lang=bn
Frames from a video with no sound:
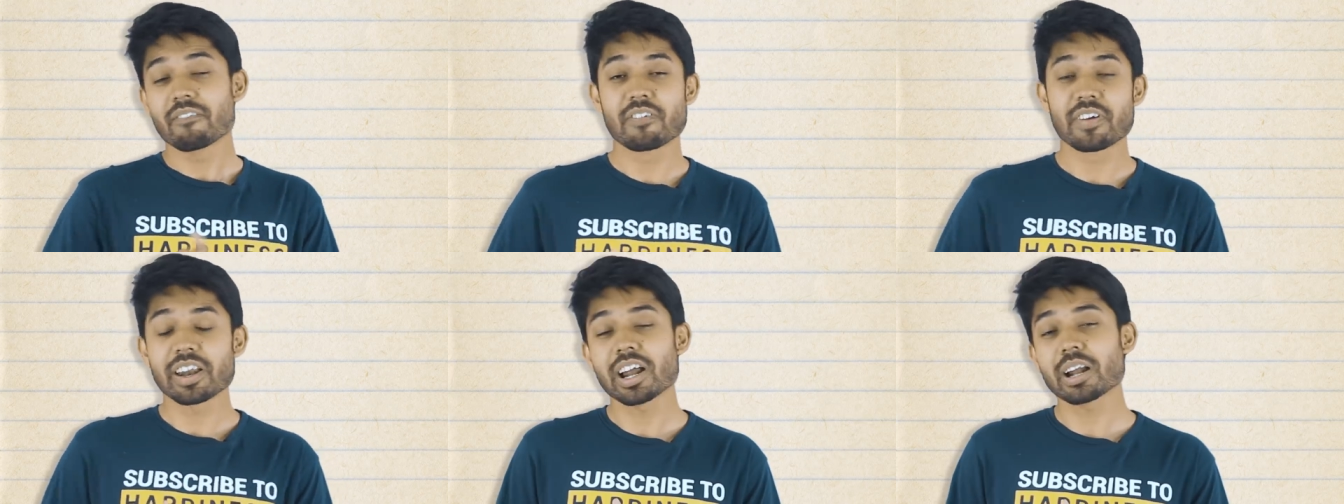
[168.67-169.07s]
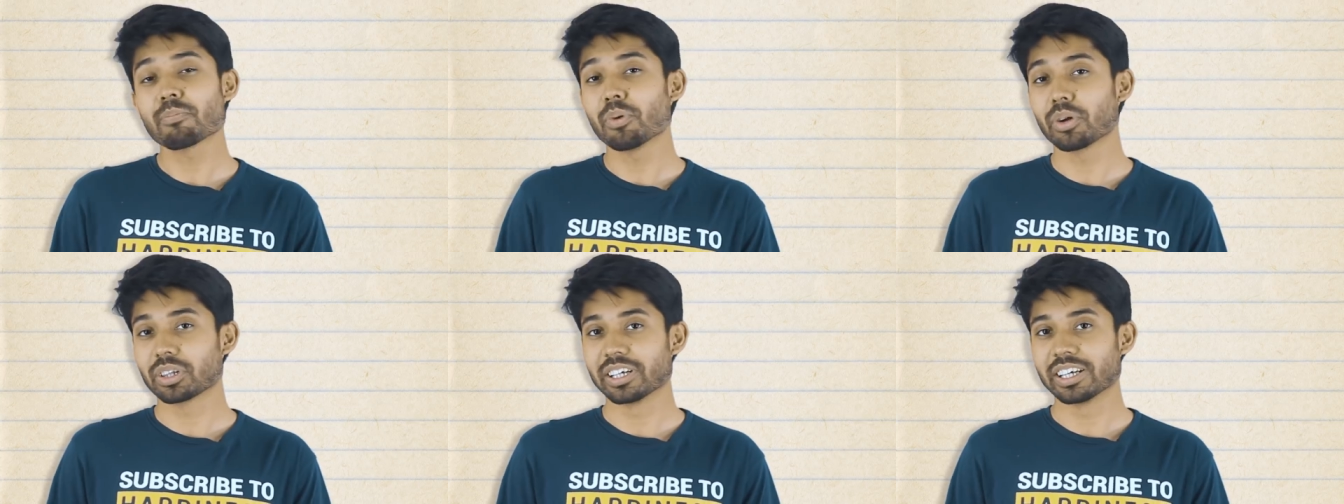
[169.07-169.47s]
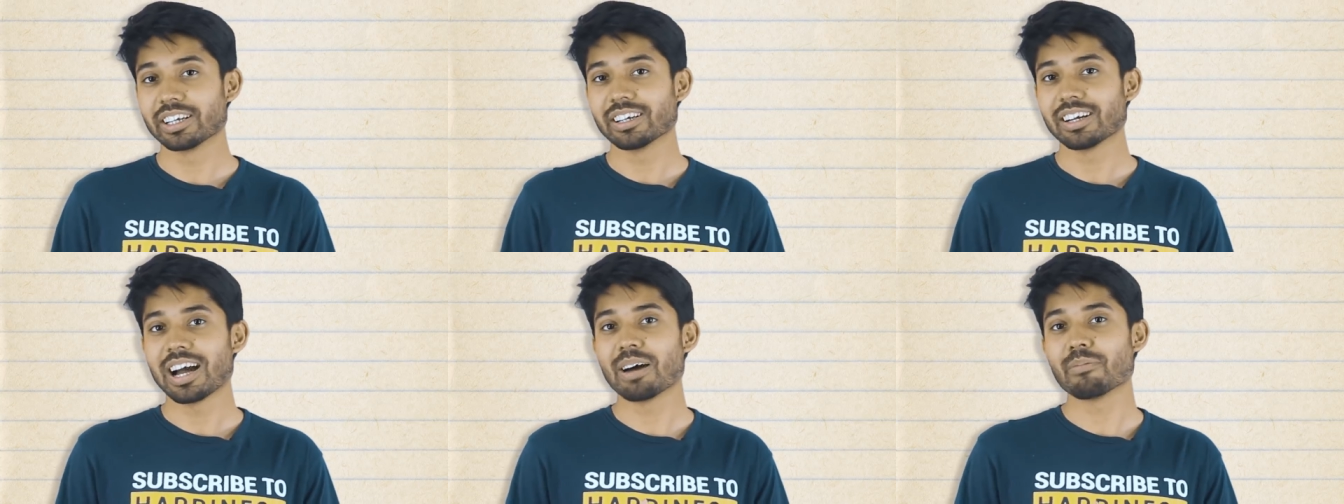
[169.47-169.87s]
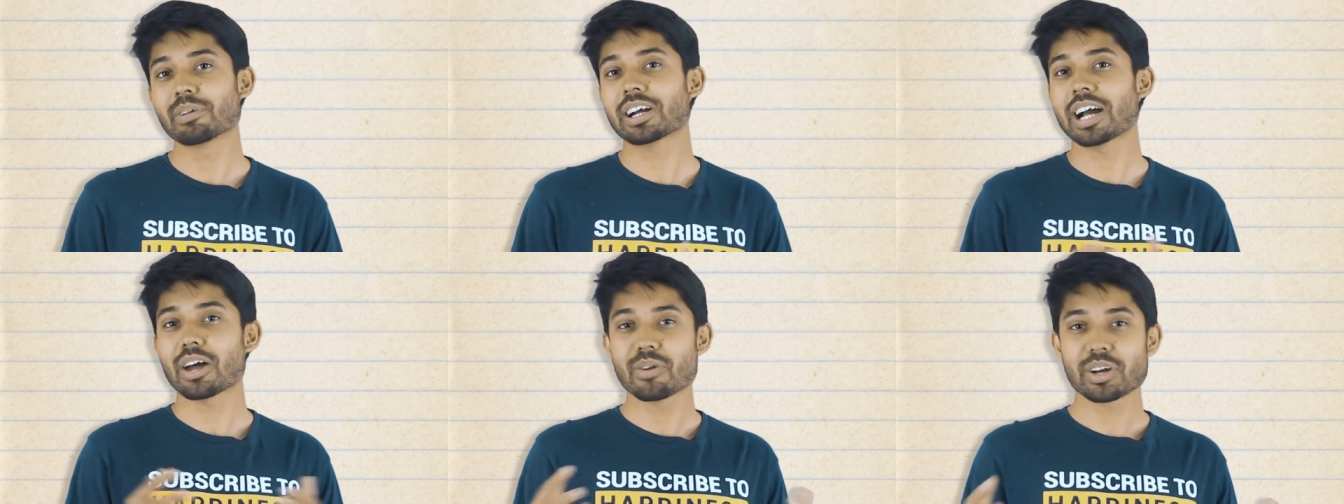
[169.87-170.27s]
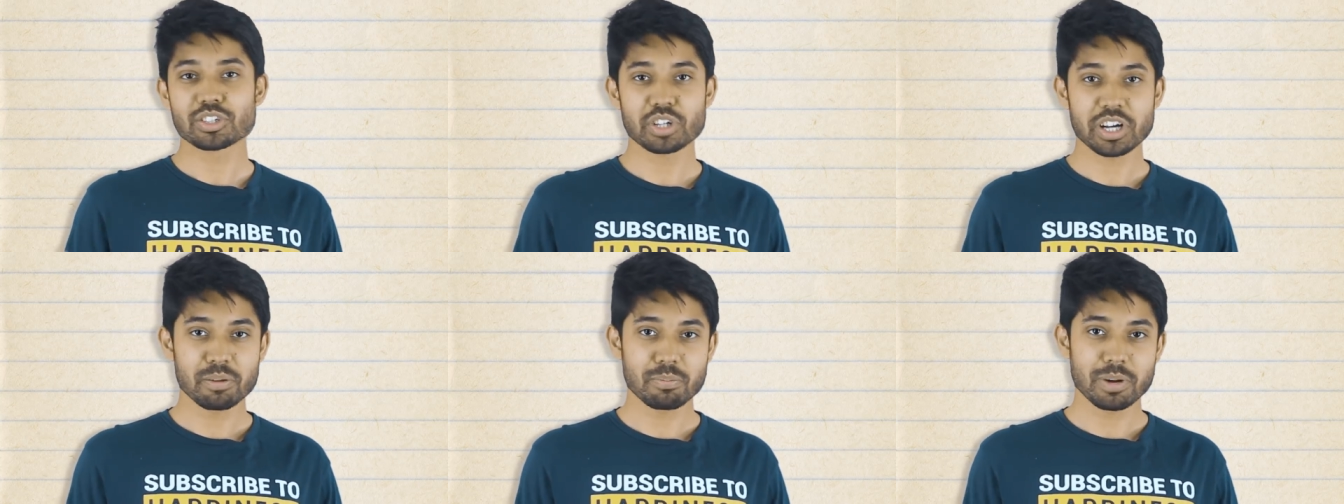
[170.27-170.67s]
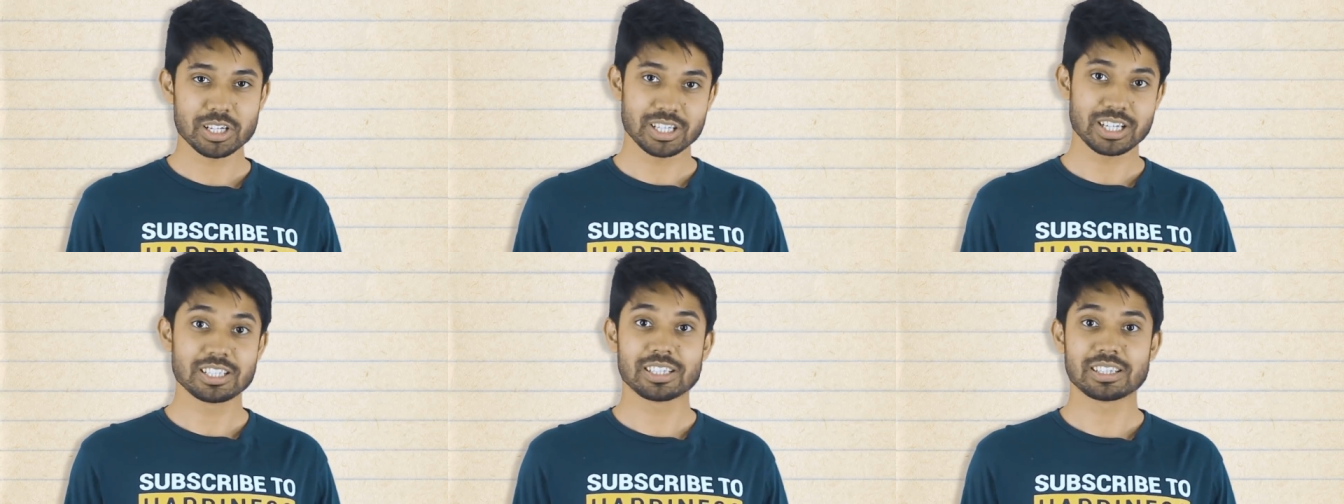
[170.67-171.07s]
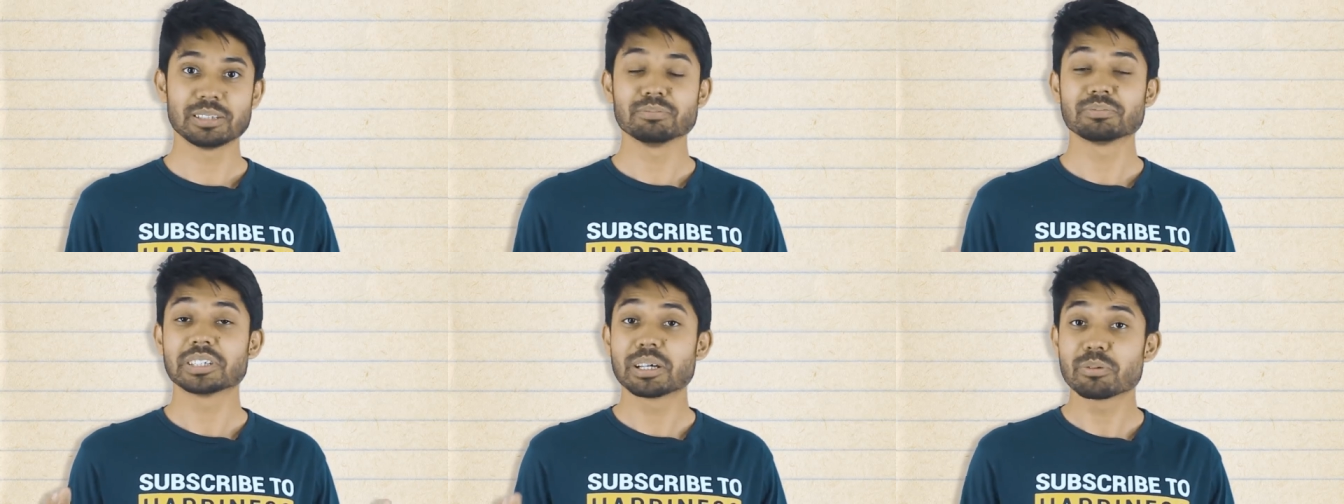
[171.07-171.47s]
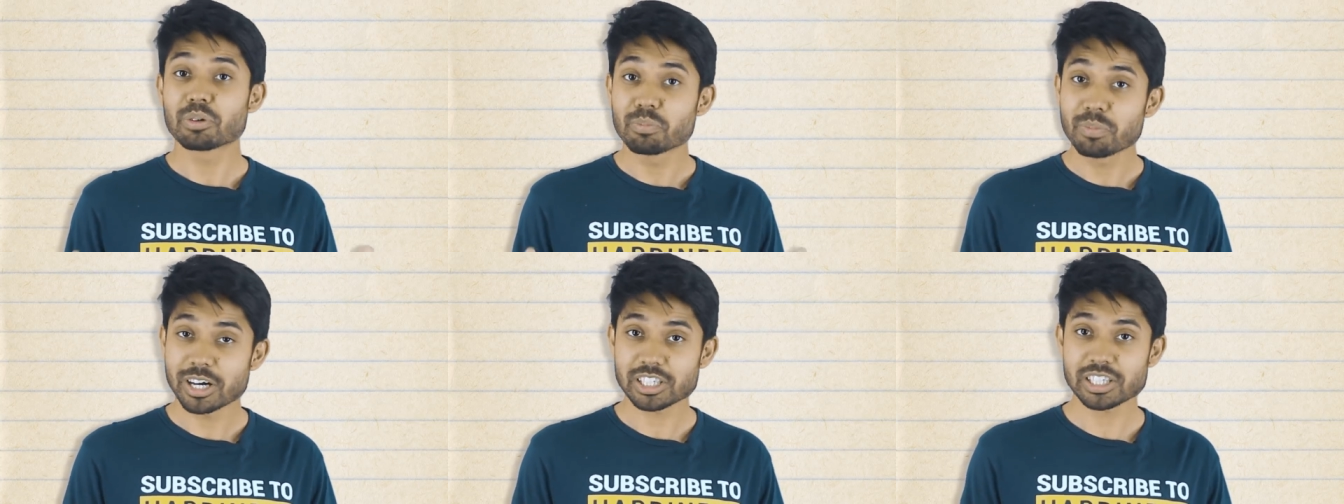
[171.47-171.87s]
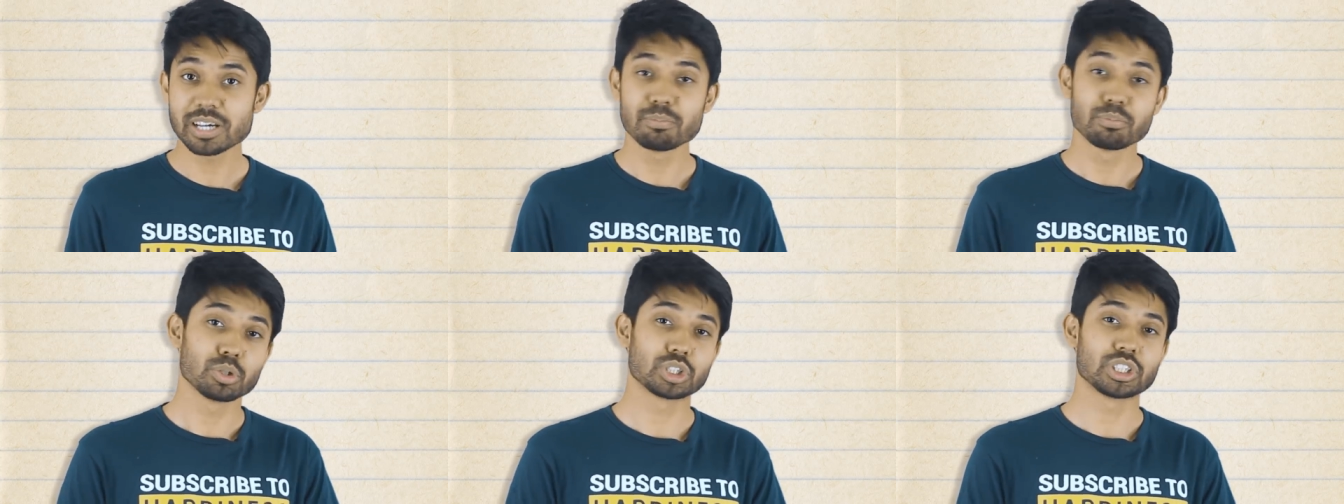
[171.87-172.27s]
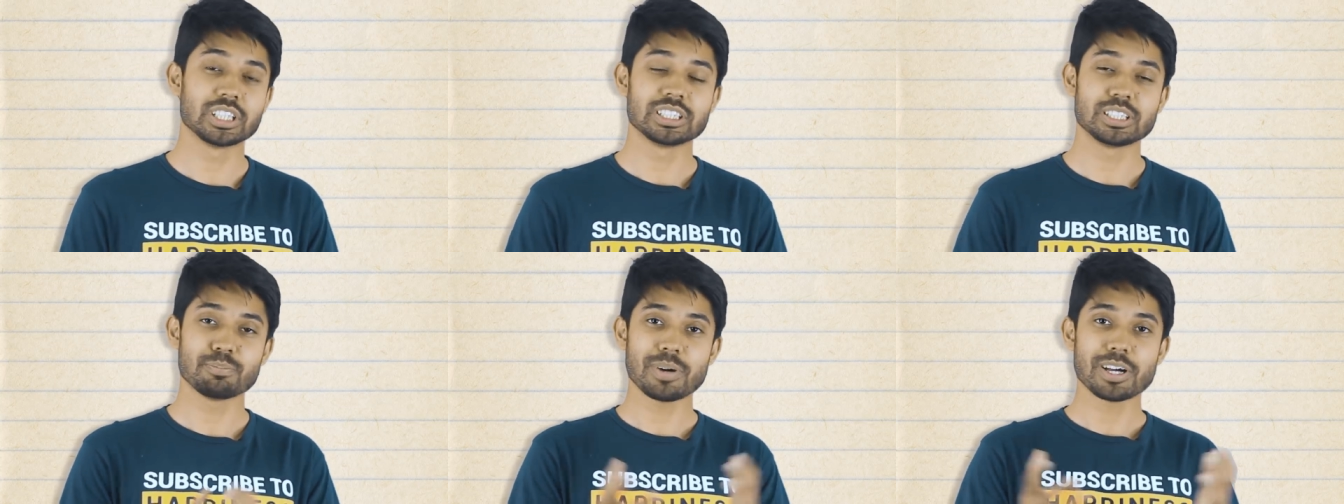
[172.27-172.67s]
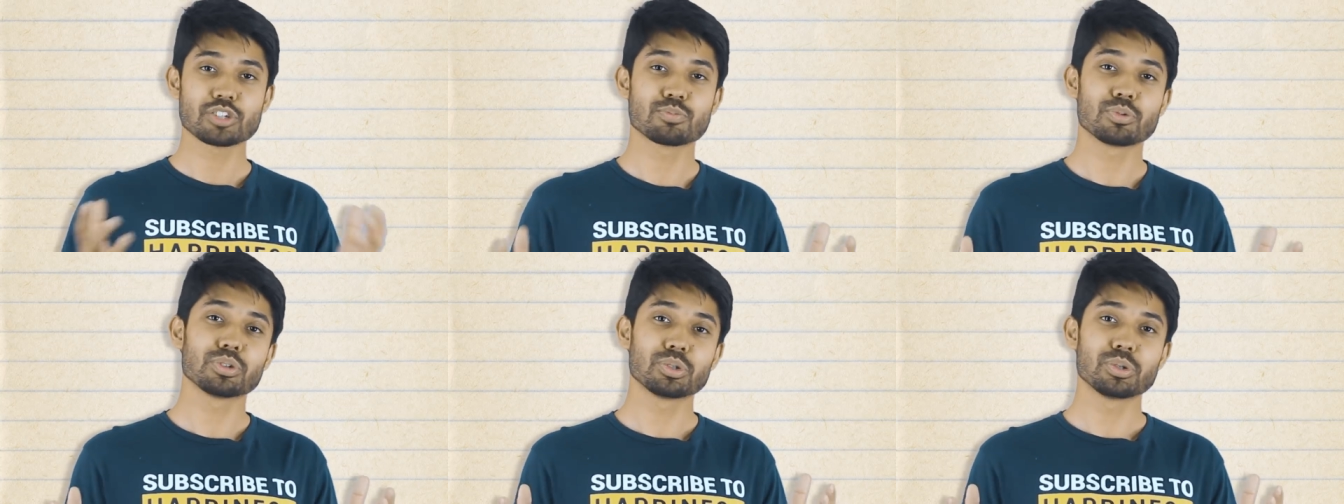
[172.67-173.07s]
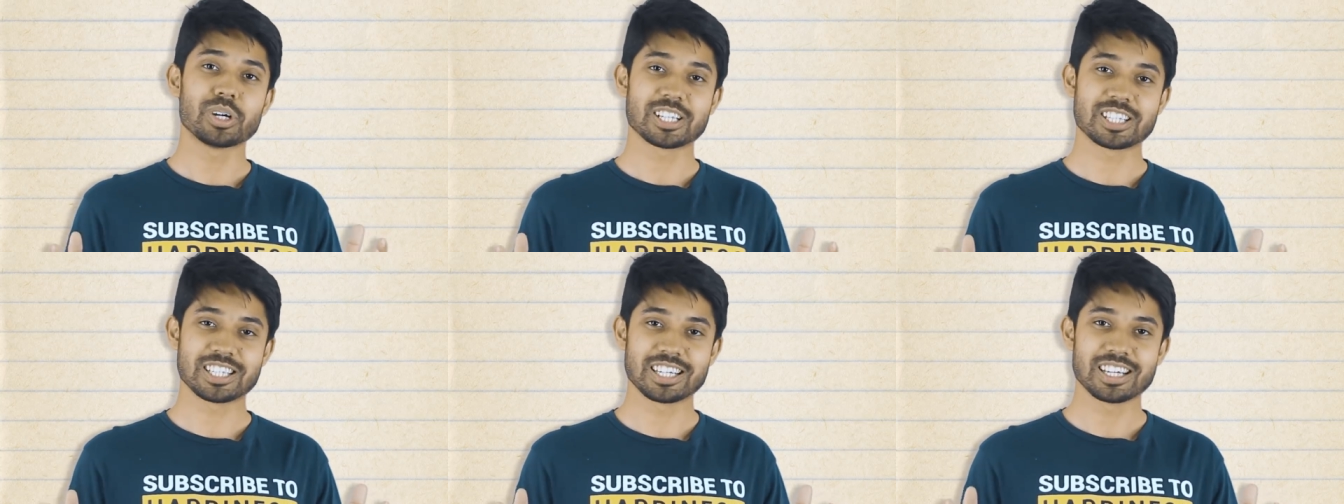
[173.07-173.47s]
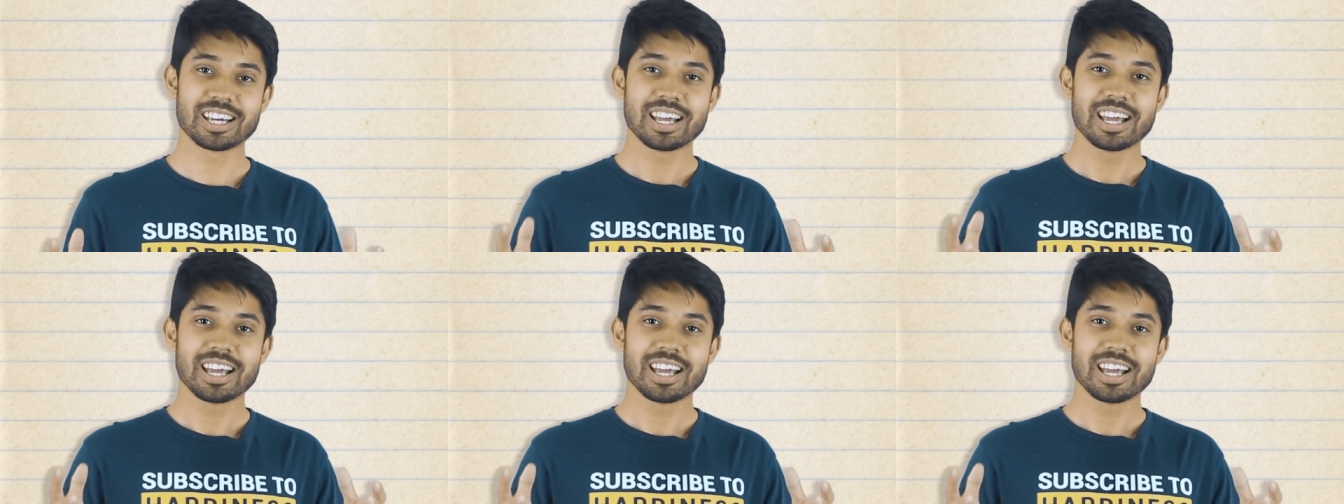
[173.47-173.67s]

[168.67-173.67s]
ফেরার পথে আমরা কারো এক জায়গায় বাসায় যেতাম এবং বাসায় বসে যে পাঁচ বন্ধু আছি